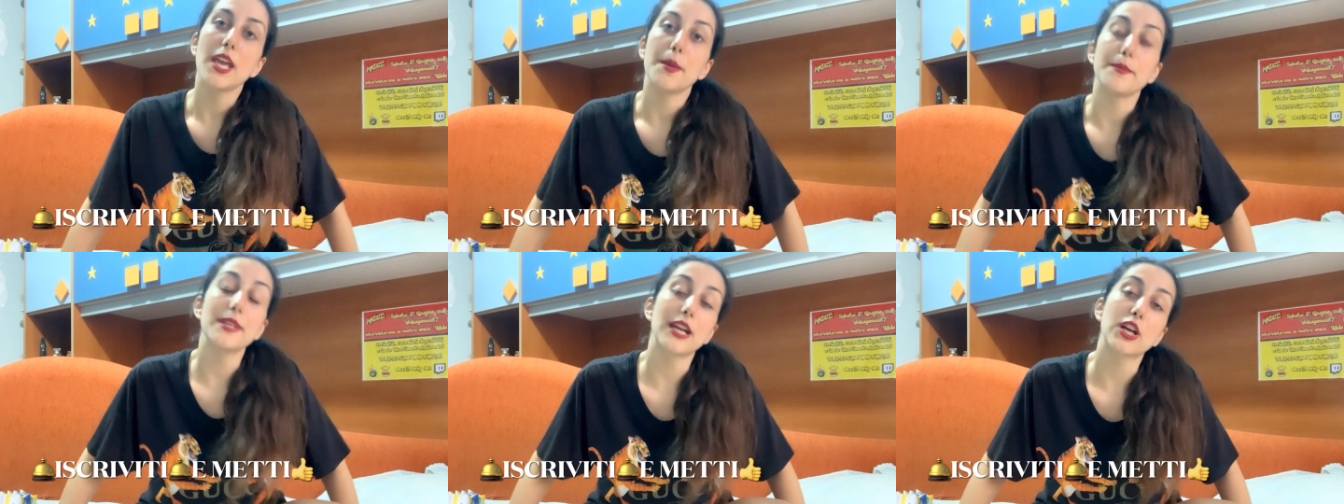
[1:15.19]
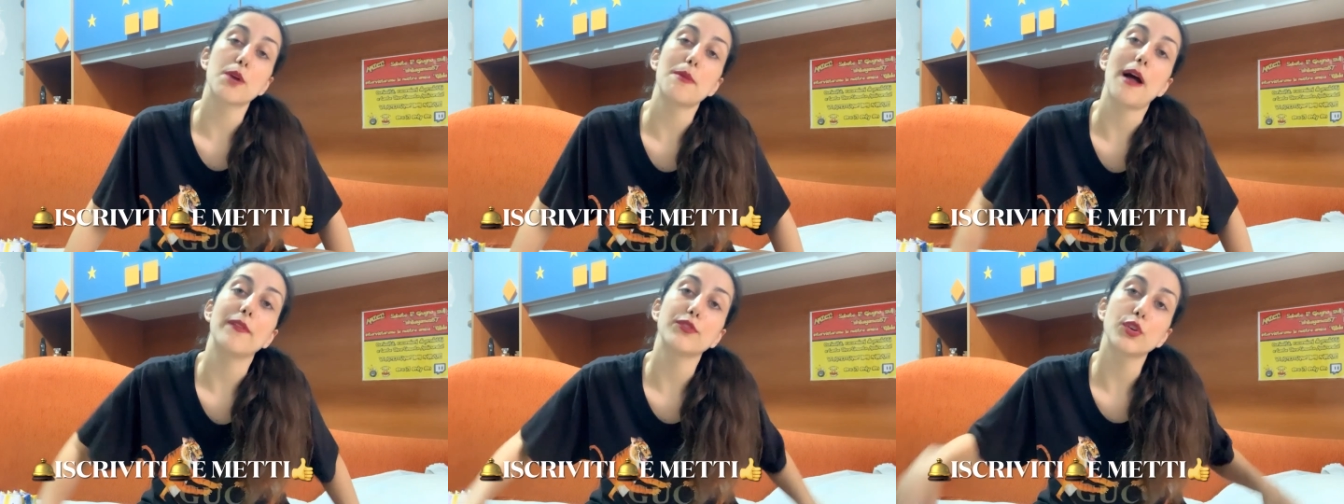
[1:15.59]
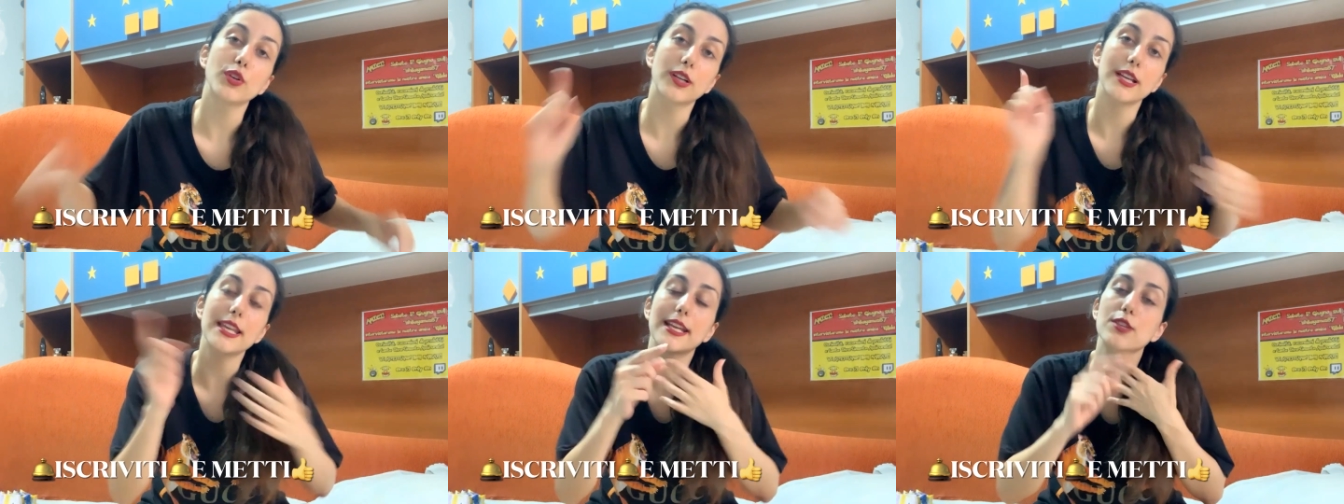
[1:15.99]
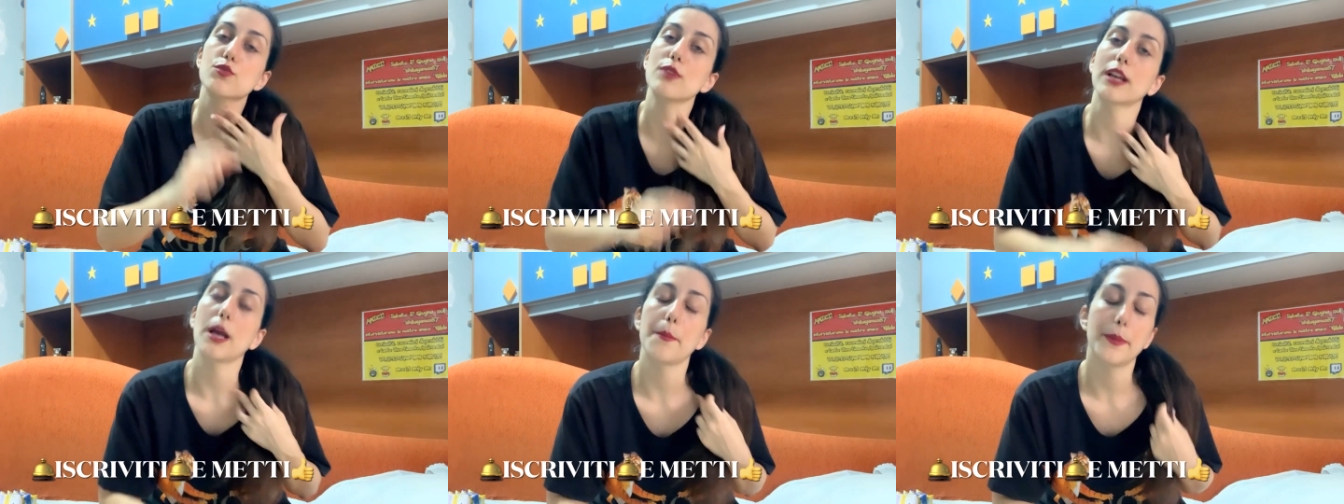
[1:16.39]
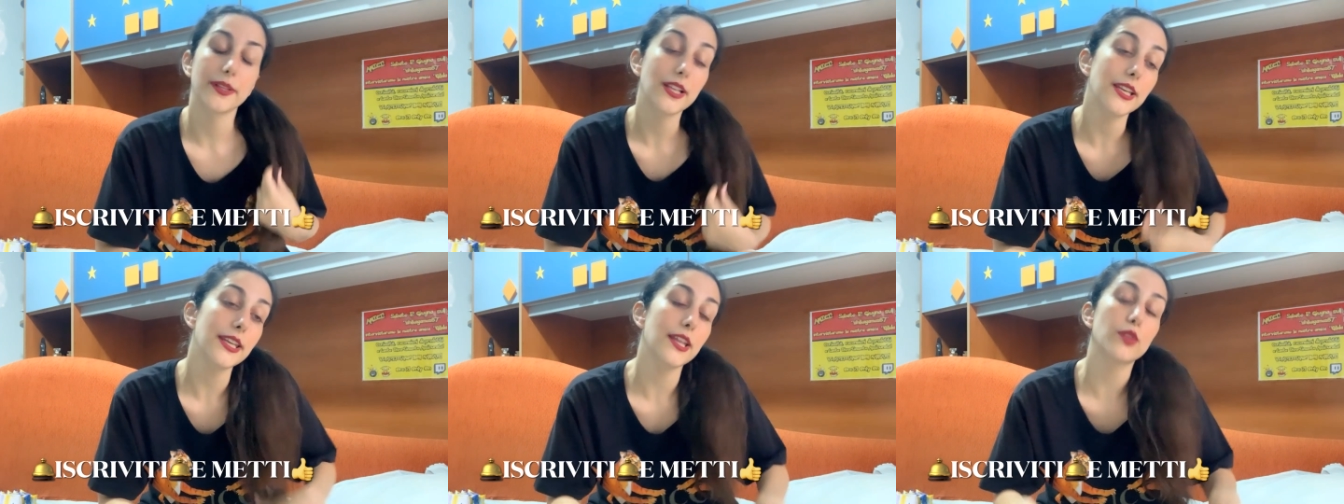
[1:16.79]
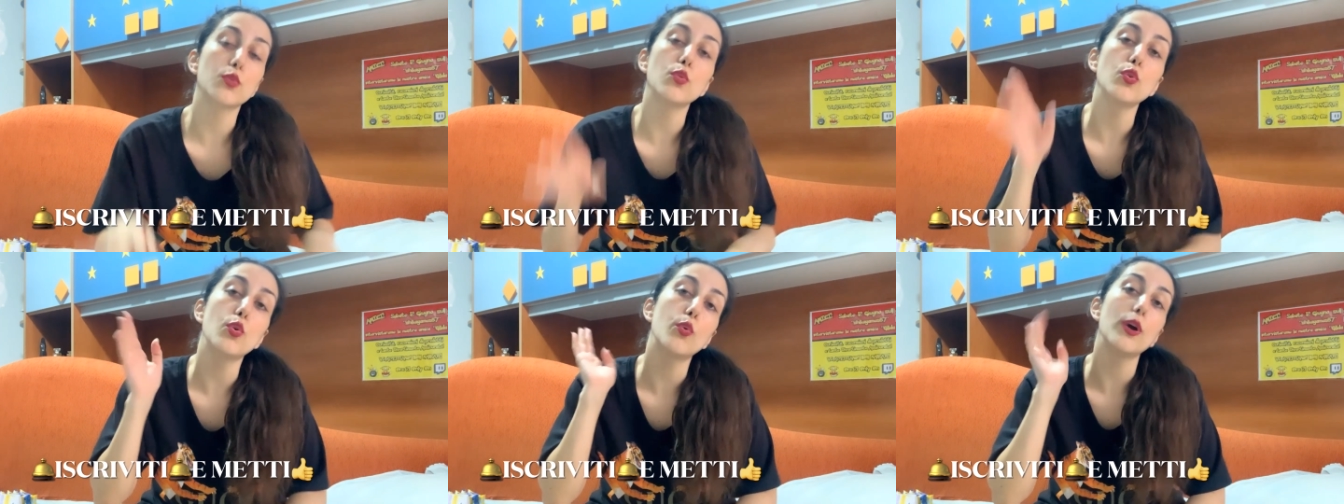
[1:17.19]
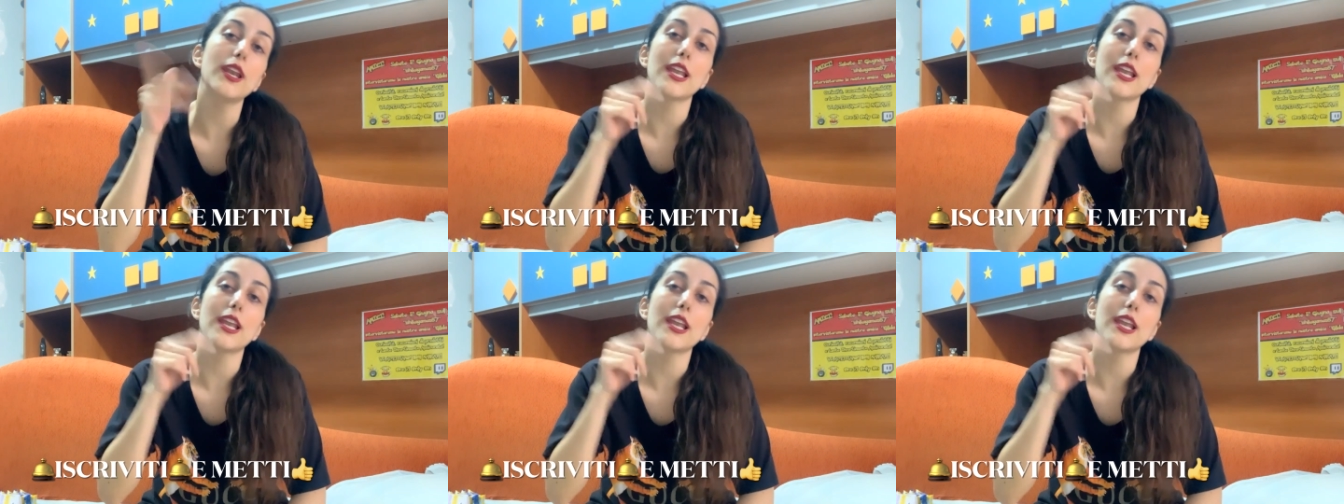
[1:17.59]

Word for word: Mi raccomando, clicca sulla campanellina dunque,